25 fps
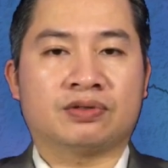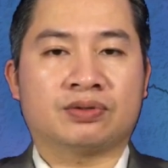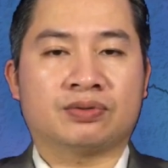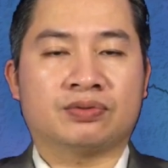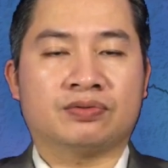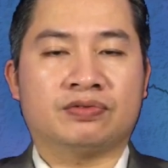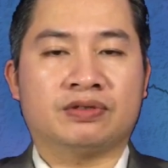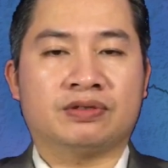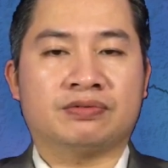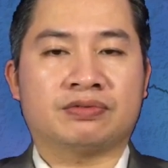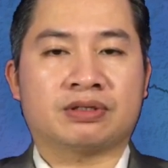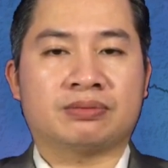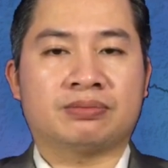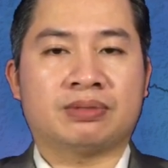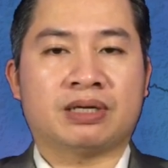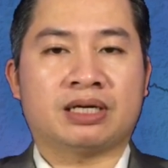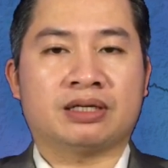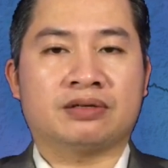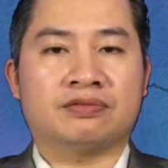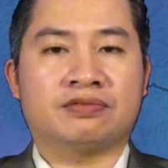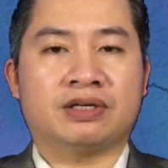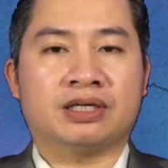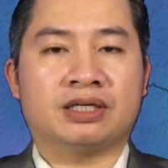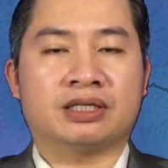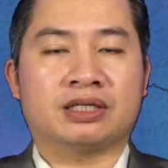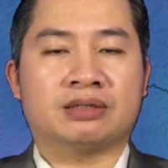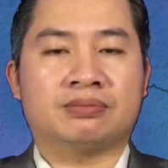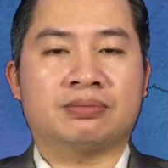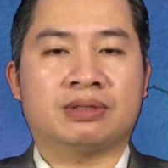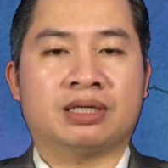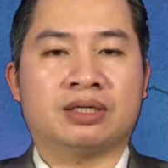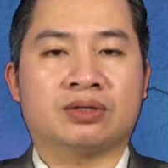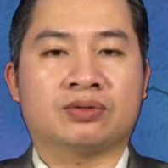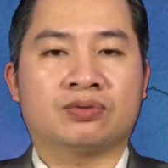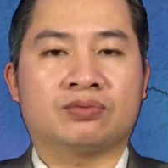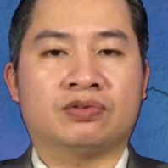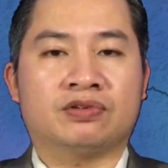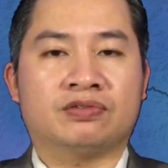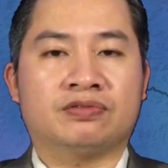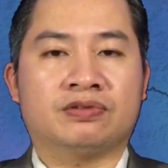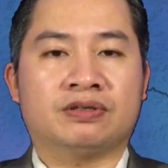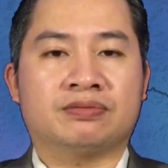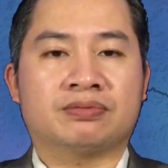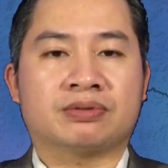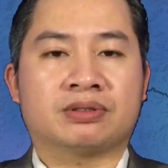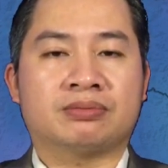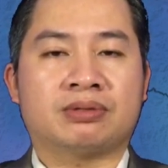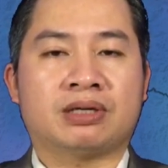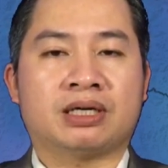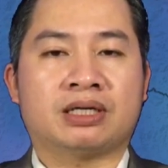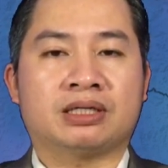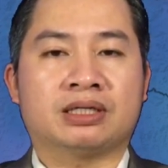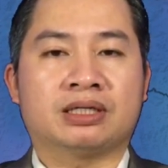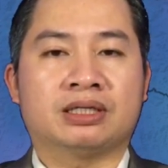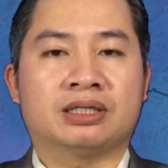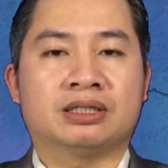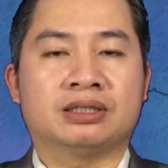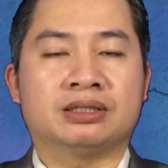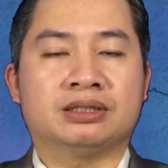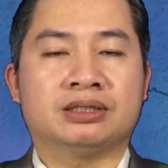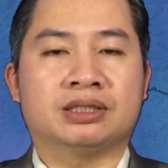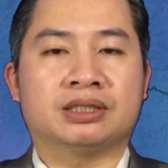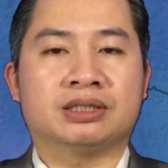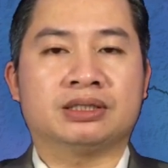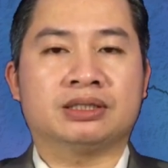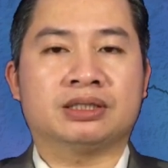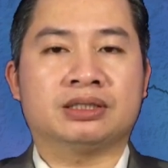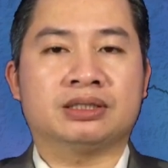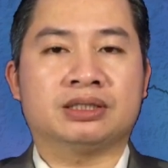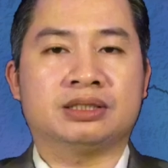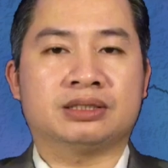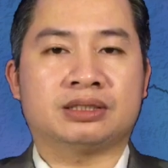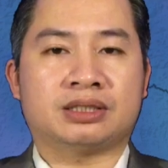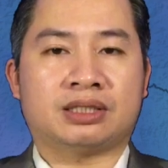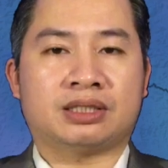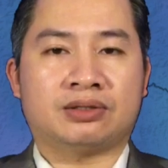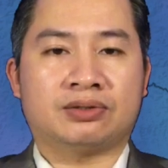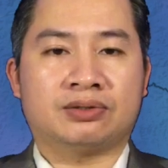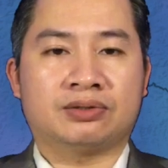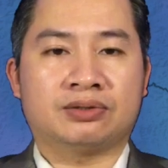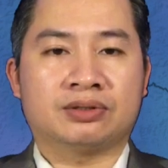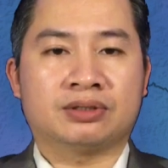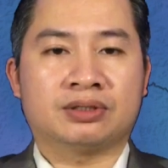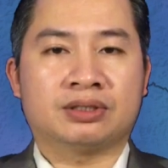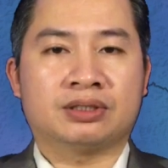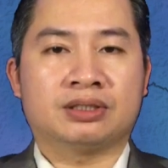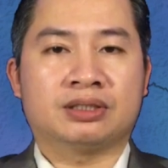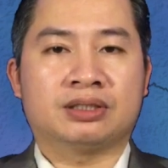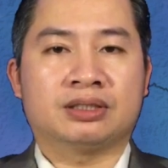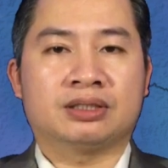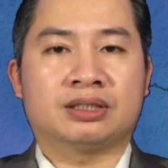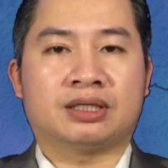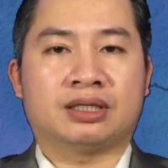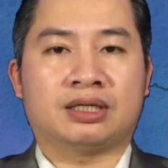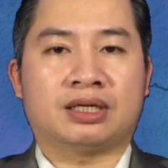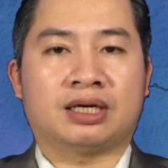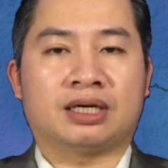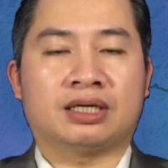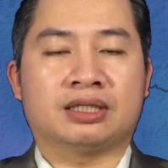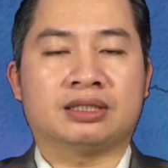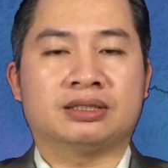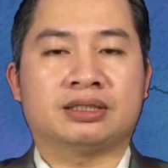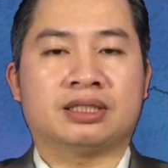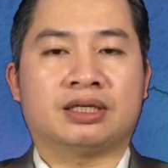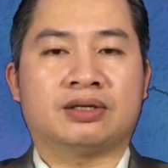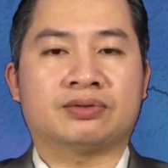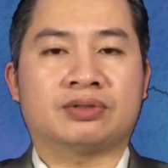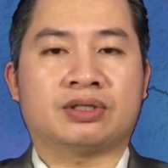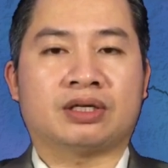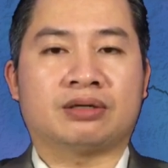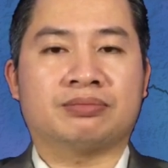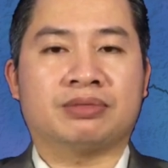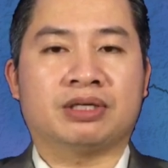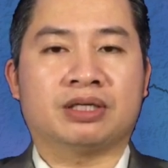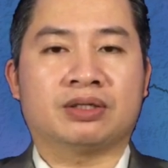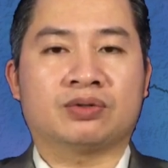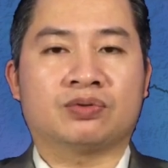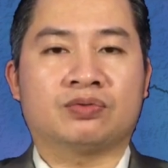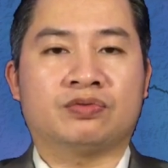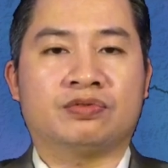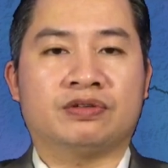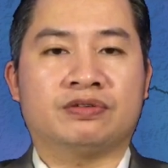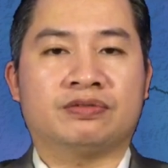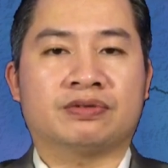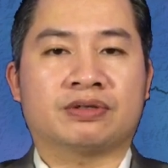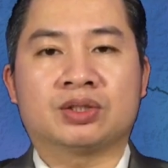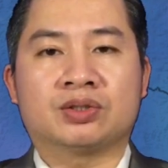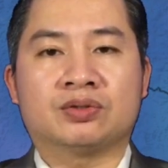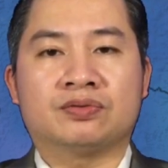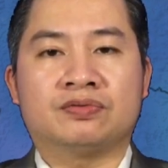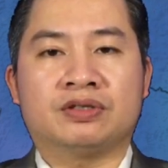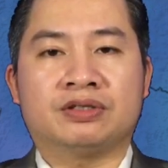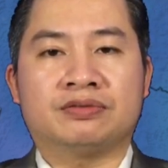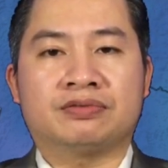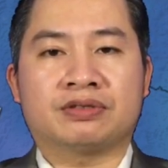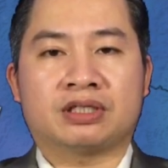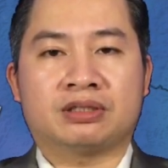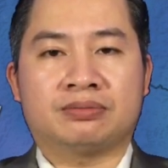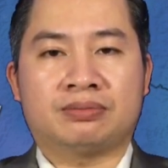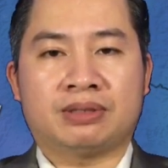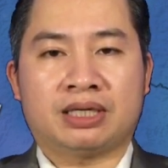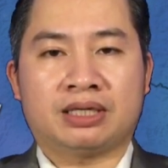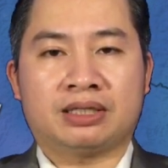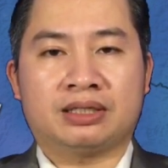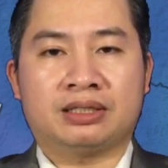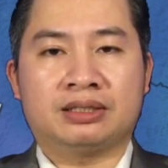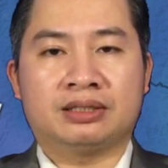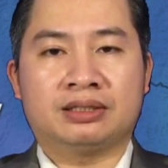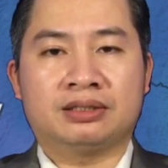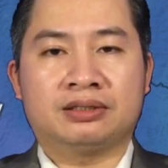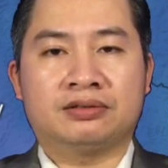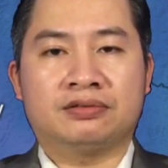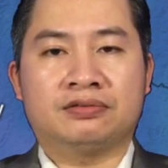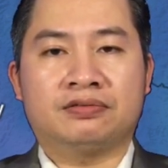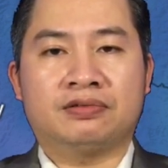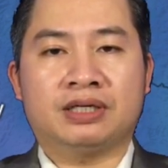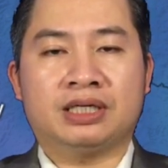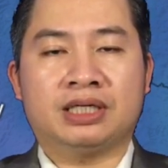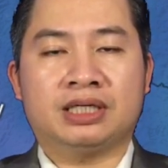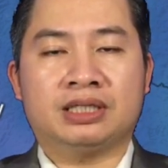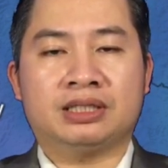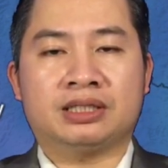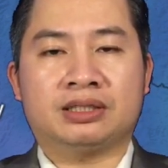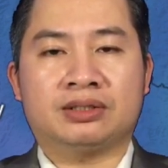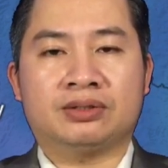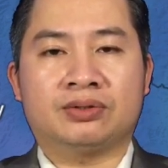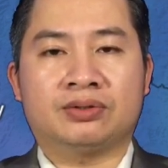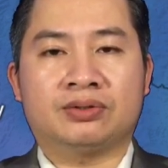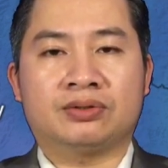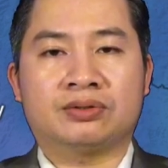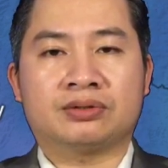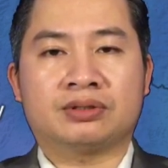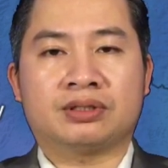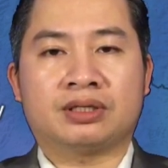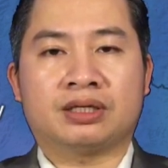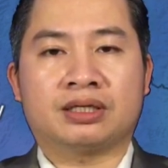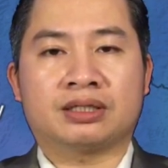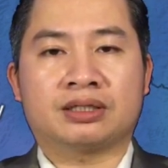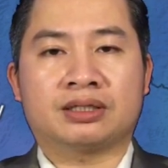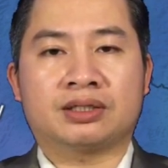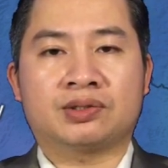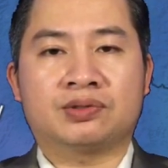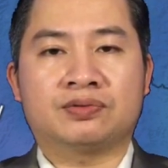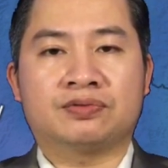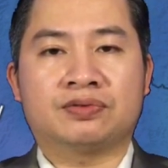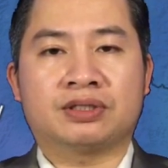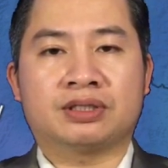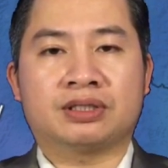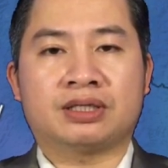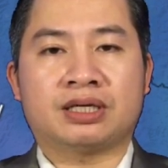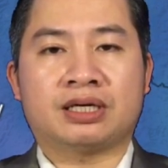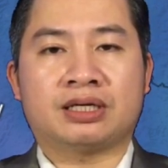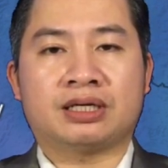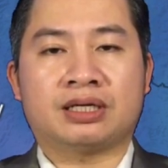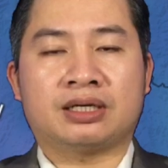nhiệt độ thấp nhất là từ 15 đến 17 độ, nhiệt độ cao nhất là từ 19 đến 22 độ, có nơi trên 22 độ.